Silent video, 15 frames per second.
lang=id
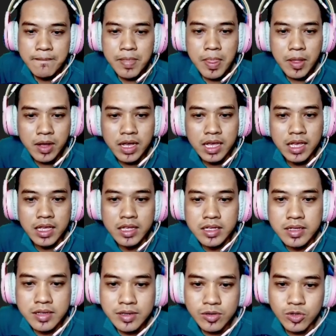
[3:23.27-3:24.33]
Oke,
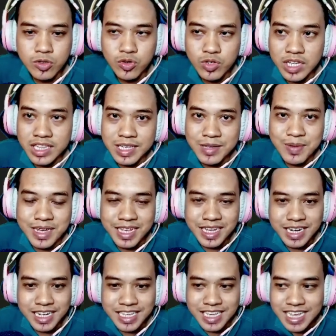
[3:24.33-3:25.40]
untungnya tiba ya,
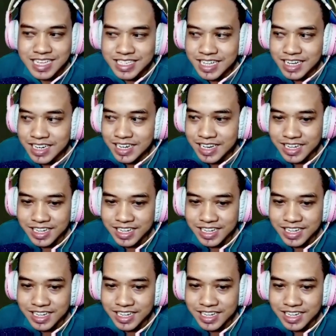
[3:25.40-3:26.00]
nggak nyasar ya.